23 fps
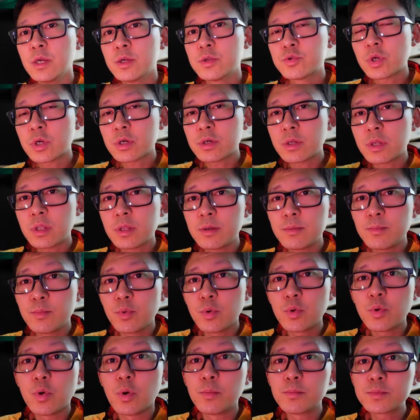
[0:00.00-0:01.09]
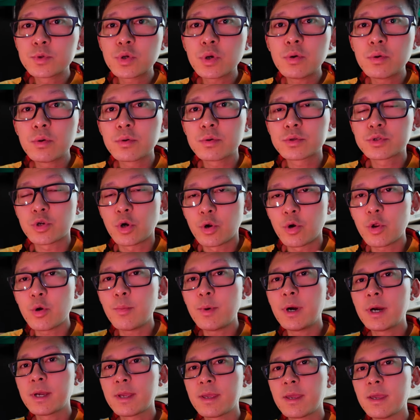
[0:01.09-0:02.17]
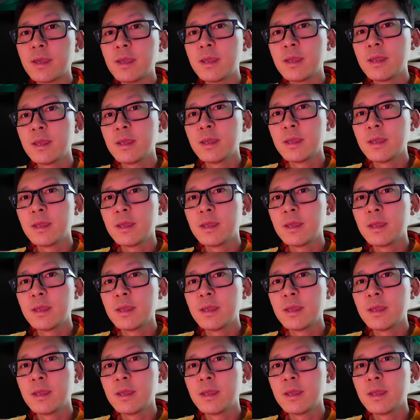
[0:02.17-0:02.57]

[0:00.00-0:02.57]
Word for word: 최근에는 뭐 엄청 저렴하게